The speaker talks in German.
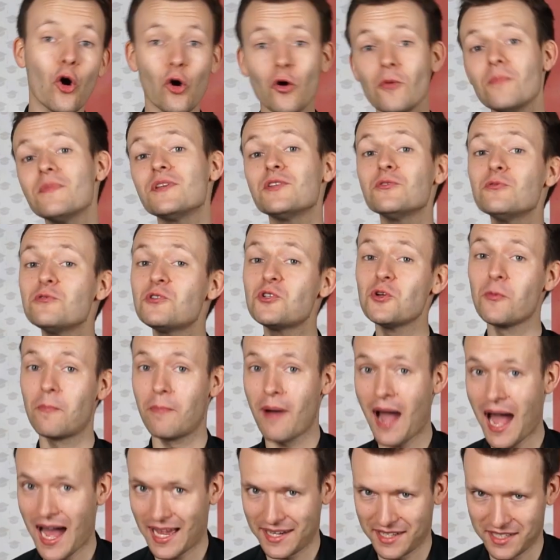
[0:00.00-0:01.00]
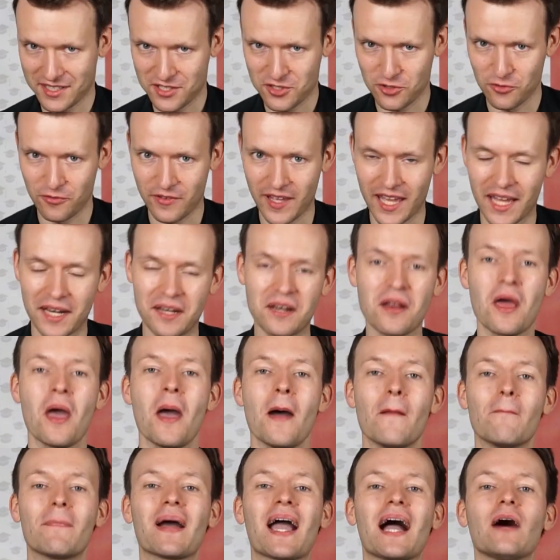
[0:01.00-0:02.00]
Um YouTube-Partner zu werden,
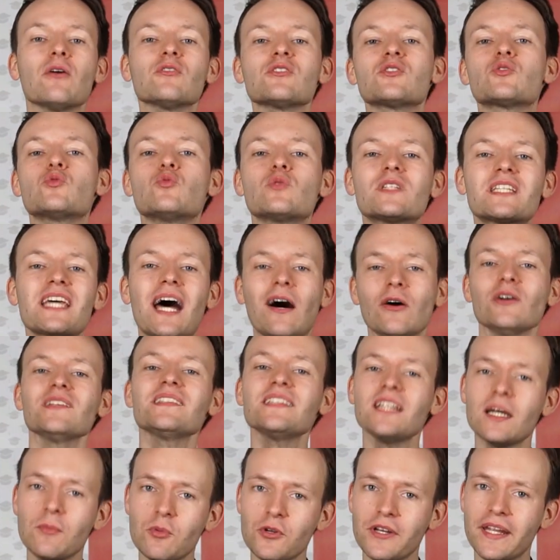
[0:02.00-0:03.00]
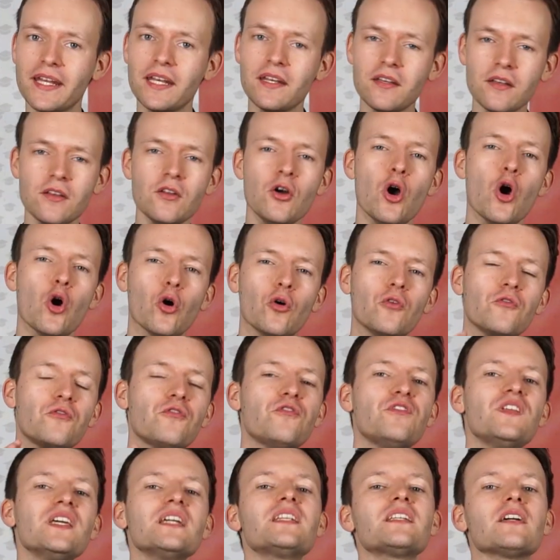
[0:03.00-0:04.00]
brauchst du 1000 Abonnenten und
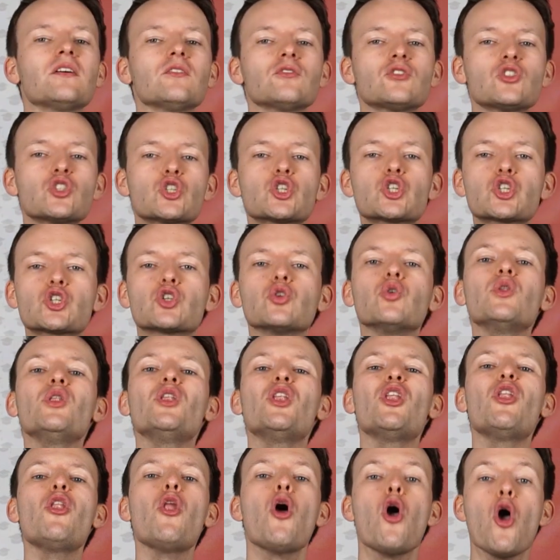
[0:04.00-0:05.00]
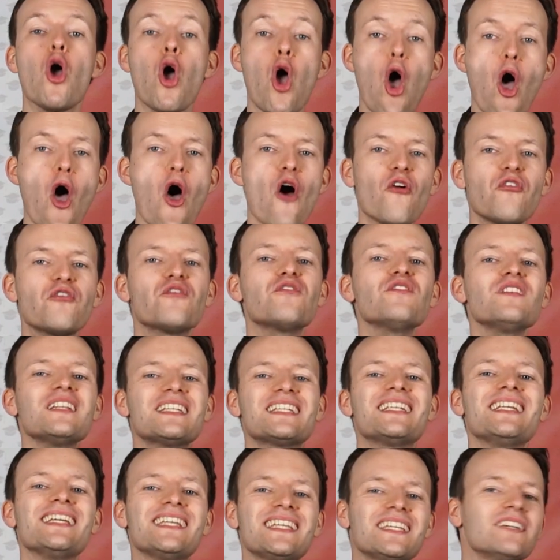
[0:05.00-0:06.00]
4000 Stunden
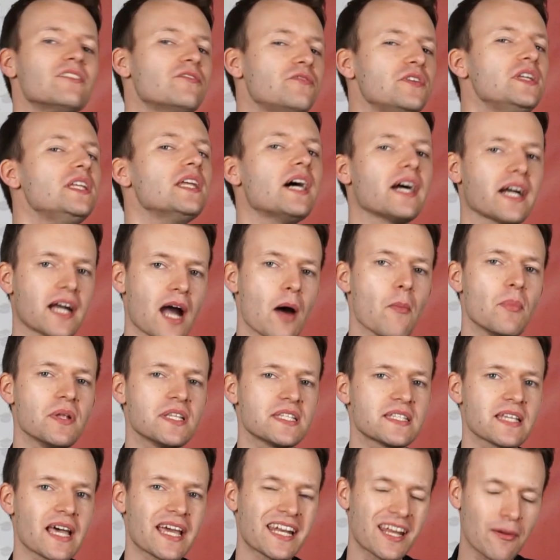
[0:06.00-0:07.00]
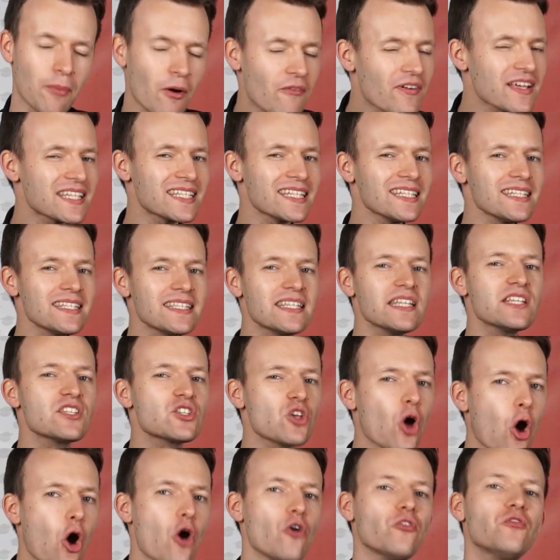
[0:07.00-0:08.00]
öffentliche Wiedergabezeit. Aber was ist
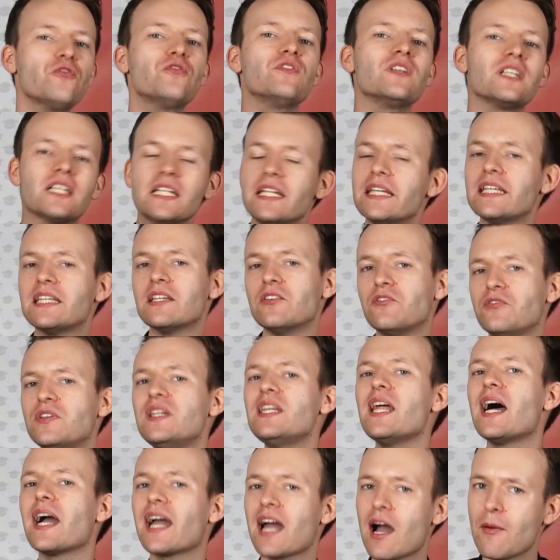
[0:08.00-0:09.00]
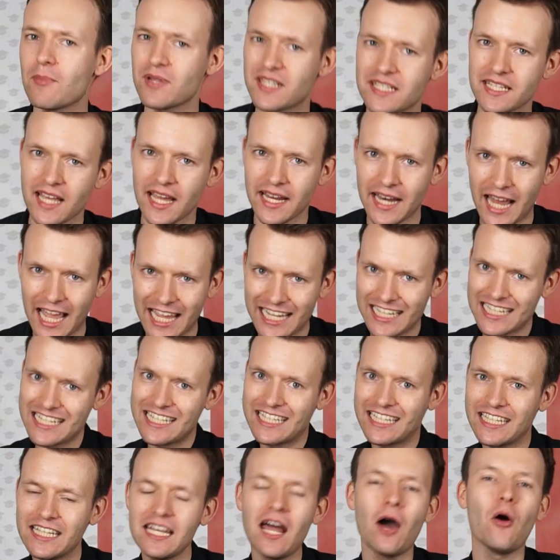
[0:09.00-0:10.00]
diese öffentliche Wiedergabezeit
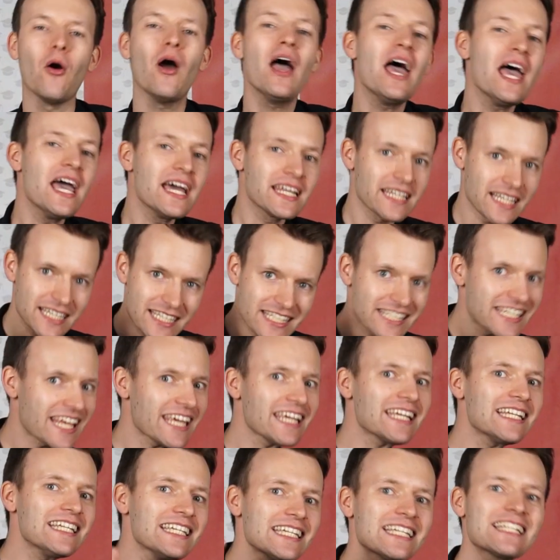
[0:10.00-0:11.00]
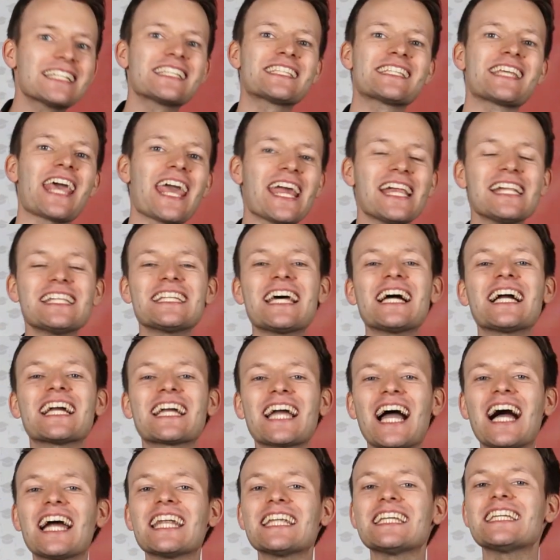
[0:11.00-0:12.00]
eigentlich genau? Tatsächlich zählt da
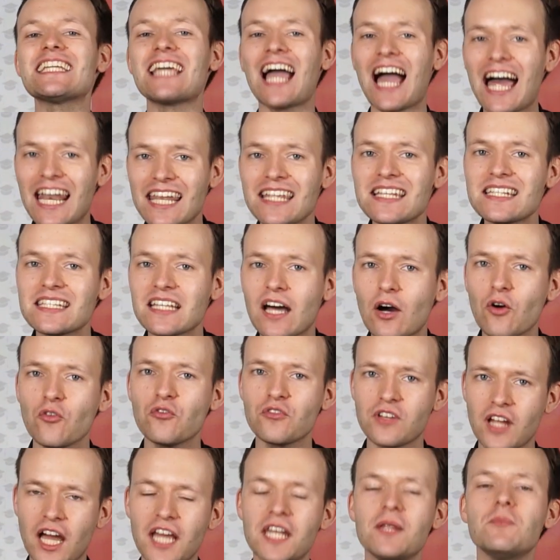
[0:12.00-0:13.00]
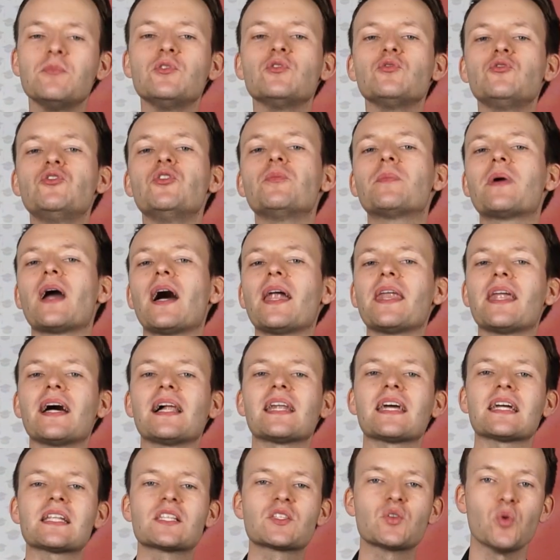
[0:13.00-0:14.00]
gar nicht alles auf deinem
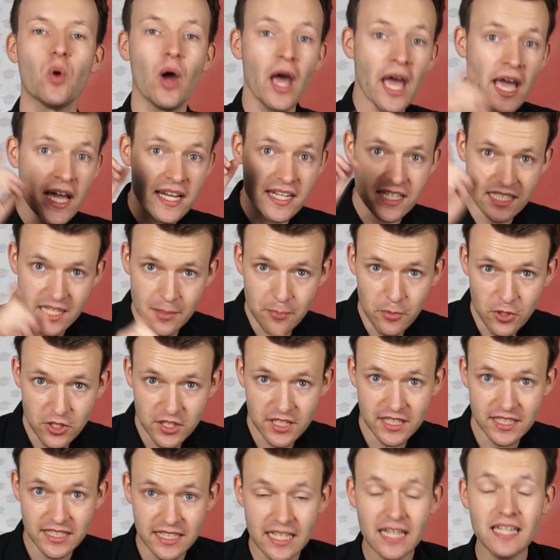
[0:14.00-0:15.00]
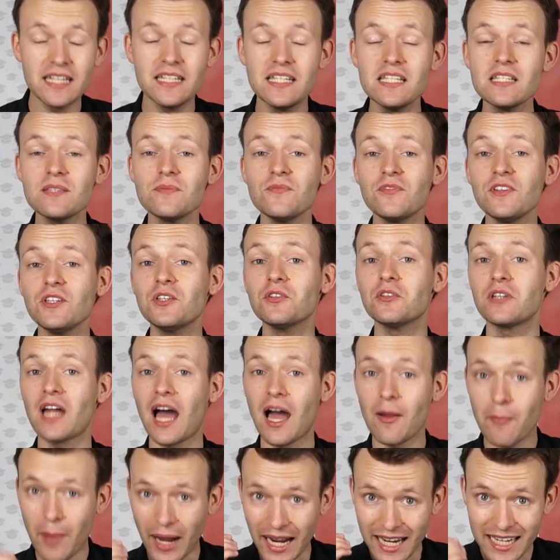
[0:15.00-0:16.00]
YouTube-Kanal dazu. Deshalb möchte ich dir in diesem Video
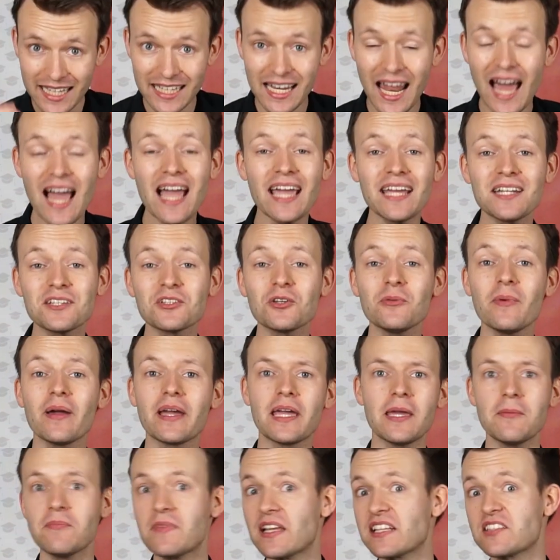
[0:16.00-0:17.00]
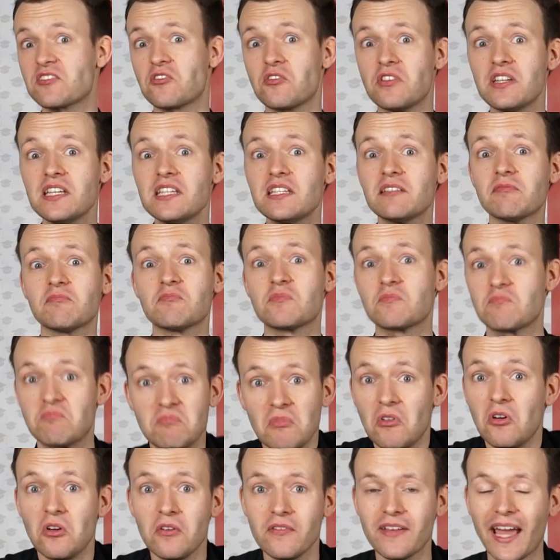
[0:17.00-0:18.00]
da einmal Klarheit darüber geben, dass du nicht
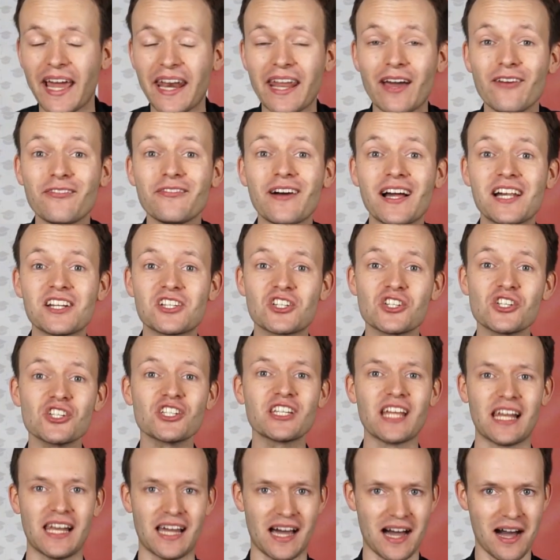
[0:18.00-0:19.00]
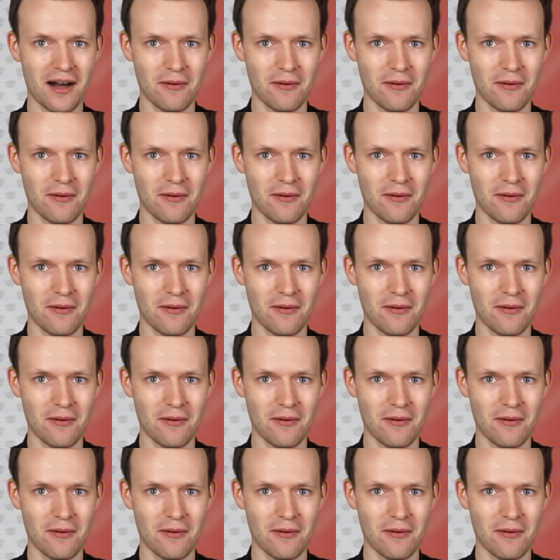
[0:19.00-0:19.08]
irgendwie an der falschen Stelle